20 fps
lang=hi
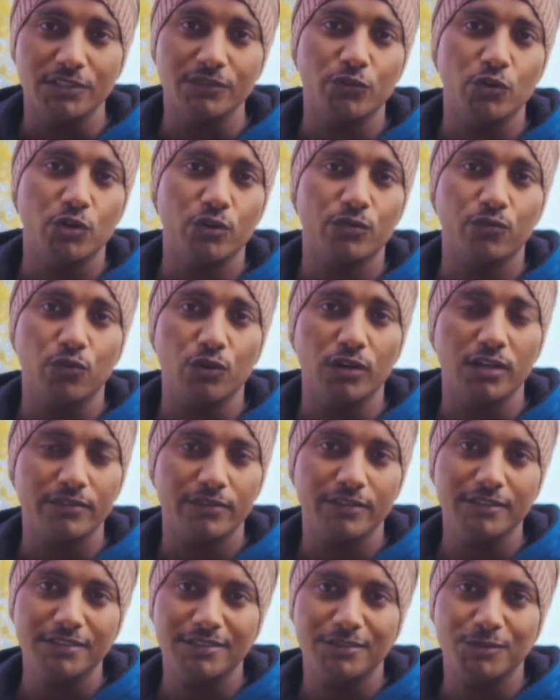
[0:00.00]
give your full
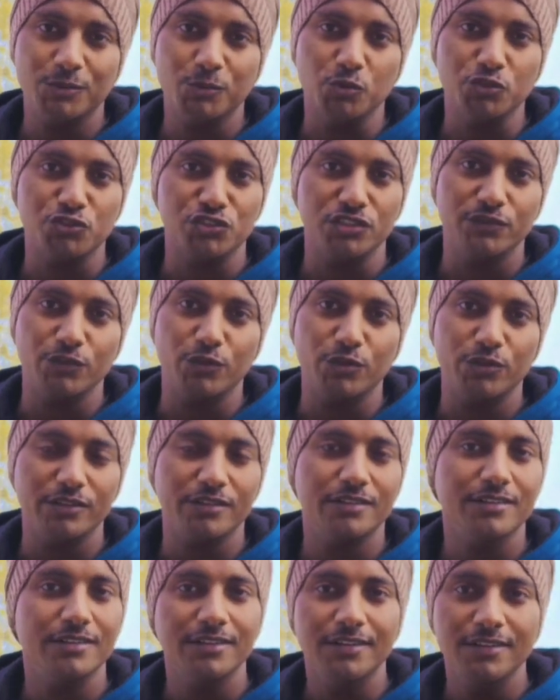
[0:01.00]
effort to achieve your